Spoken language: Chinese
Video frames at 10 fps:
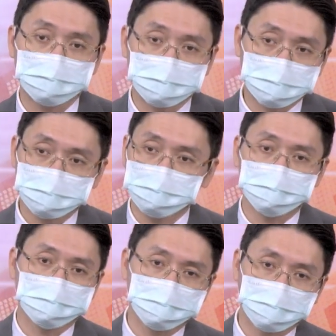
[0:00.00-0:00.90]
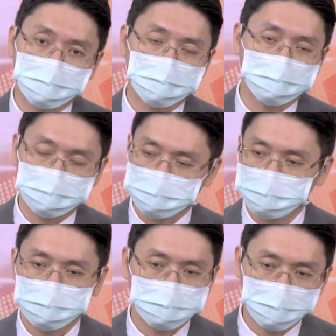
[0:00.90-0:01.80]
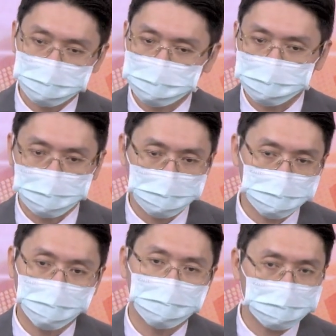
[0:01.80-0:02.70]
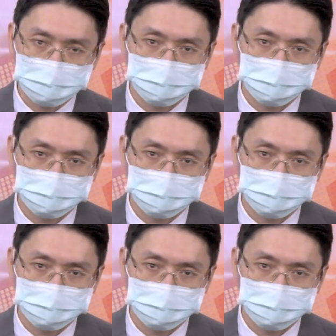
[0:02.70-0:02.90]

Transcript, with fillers: 其实基晶科啊，很多创意啊，利旺啊，